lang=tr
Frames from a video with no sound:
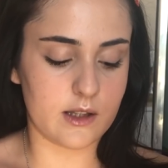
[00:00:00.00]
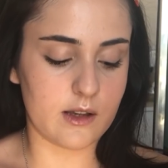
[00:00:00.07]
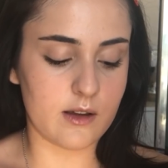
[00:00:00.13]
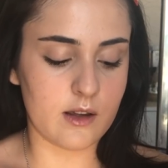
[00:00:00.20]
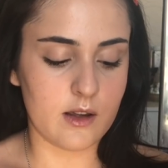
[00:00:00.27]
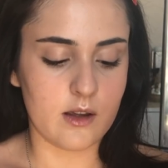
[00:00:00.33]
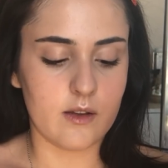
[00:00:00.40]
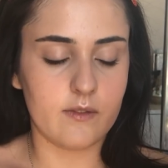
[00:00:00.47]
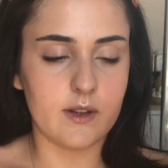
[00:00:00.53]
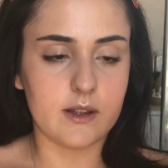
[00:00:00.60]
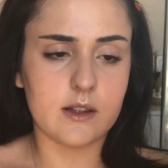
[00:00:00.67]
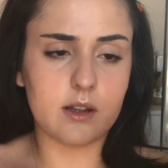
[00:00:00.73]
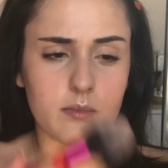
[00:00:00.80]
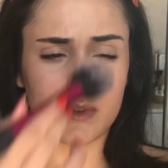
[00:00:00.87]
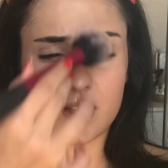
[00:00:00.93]
diye.
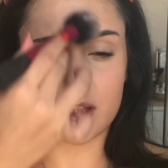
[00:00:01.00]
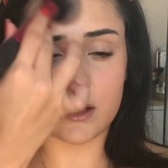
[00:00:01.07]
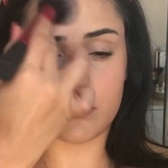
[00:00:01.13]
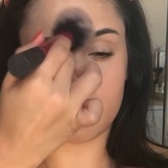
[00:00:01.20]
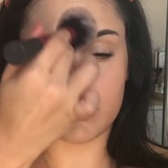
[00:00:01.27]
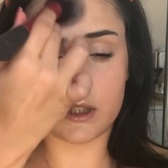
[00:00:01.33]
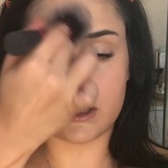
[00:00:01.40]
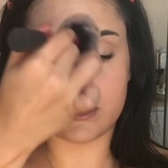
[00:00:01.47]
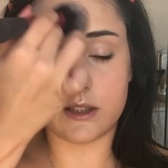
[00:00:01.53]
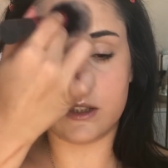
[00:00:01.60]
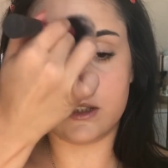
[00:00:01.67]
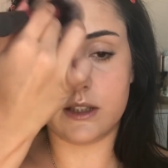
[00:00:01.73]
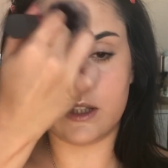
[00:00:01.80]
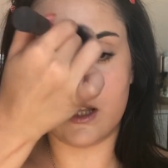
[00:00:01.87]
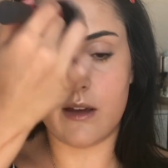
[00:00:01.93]
Ve tabii ki
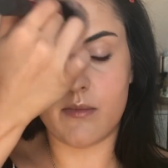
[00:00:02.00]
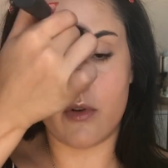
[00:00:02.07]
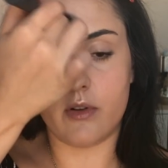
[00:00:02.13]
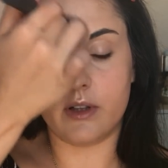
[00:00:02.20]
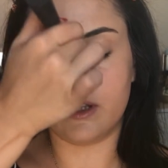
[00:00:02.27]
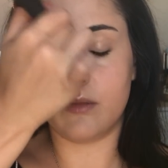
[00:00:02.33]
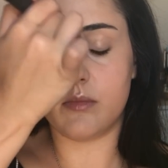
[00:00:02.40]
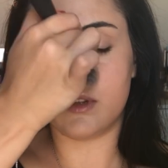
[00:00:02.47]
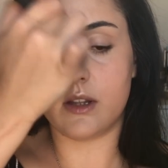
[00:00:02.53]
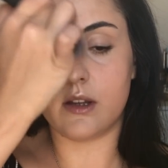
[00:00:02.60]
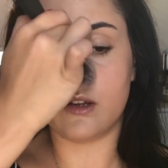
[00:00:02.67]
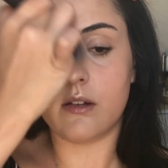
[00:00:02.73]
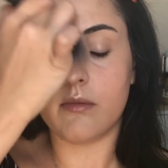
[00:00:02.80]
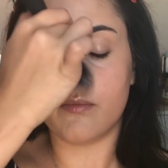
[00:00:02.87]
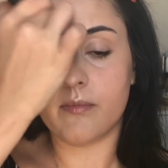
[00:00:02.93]
birazcık T bölgemi
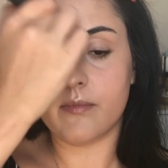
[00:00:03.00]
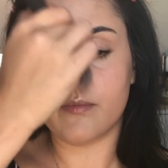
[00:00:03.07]
de.